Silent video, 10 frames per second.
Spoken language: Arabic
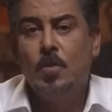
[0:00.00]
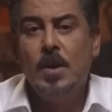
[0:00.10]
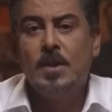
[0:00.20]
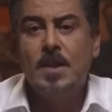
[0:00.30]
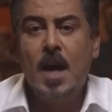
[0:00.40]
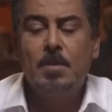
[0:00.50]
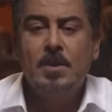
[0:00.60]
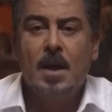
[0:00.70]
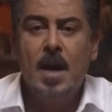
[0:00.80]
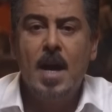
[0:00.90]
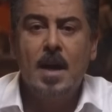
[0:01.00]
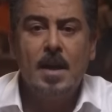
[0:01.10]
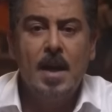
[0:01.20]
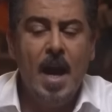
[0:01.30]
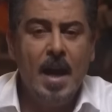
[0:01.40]
واللي صار بالدقائق
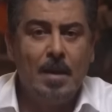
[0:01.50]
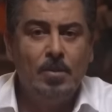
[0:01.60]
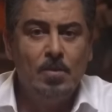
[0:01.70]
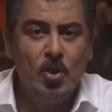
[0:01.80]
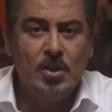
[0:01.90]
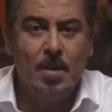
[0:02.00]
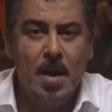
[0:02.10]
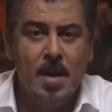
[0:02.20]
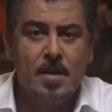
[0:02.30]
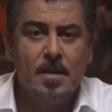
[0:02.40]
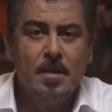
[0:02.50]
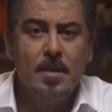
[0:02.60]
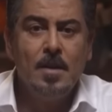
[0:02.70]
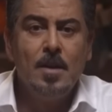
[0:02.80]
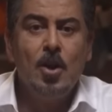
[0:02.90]
اللاحقة من المؤتمر
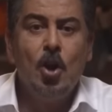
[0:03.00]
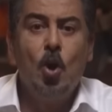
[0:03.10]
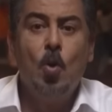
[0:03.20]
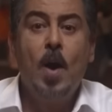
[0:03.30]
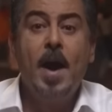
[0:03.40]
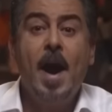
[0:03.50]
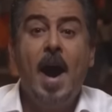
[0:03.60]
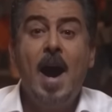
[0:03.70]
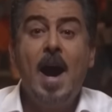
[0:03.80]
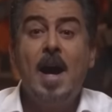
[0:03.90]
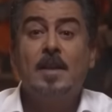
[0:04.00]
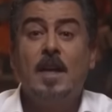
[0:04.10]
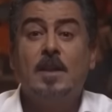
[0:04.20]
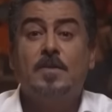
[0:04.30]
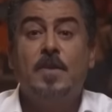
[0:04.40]
هو
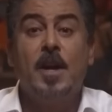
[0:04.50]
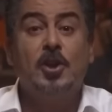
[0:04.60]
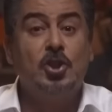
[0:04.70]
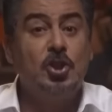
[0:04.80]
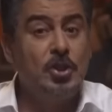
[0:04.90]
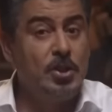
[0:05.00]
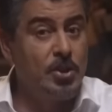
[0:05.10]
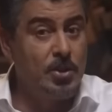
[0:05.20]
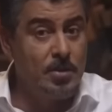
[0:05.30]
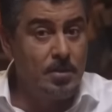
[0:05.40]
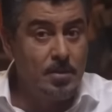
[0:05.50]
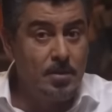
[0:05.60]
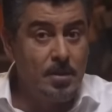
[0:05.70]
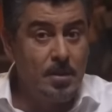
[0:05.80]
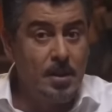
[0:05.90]
إعادة فرش
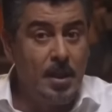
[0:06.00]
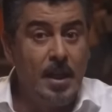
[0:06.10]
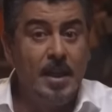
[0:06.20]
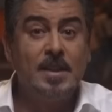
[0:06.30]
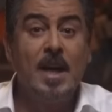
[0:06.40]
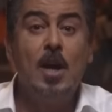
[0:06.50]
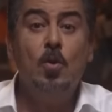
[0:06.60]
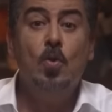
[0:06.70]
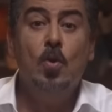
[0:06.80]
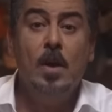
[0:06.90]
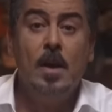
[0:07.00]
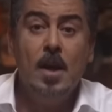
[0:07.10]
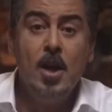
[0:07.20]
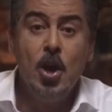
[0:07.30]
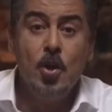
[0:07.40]
لتغول
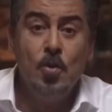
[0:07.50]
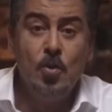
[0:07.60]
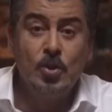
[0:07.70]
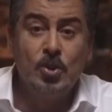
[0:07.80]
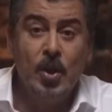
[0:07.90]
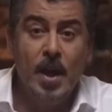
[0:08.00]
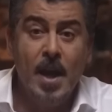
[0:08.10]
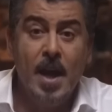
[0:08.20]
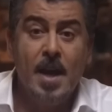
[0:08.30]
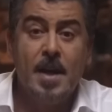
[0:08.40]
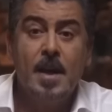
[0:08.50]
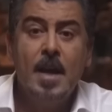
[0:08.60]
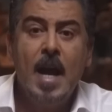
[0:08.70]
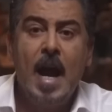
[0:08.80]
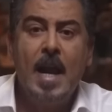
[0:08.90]
نور زهير
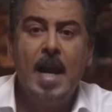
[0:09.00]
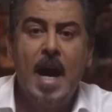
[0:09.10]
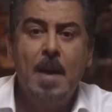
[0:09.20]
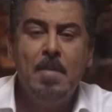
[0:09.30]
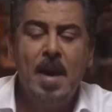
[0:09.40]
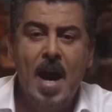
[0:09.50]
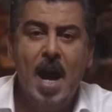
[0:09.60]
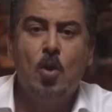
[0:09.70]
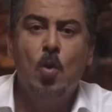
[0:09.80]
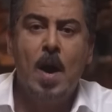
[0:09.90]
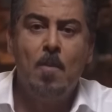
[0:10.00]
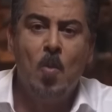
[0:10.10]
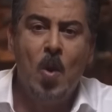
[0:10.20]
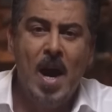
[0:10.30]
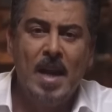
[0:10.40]
على أملاك
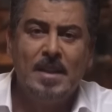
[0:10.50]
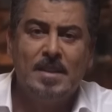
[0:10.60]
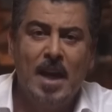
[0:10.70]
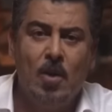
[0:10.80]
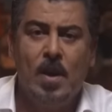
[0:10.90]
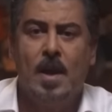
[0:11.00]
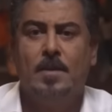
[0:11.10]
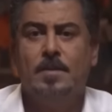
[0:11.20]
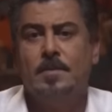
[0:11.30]
وأموال الدولة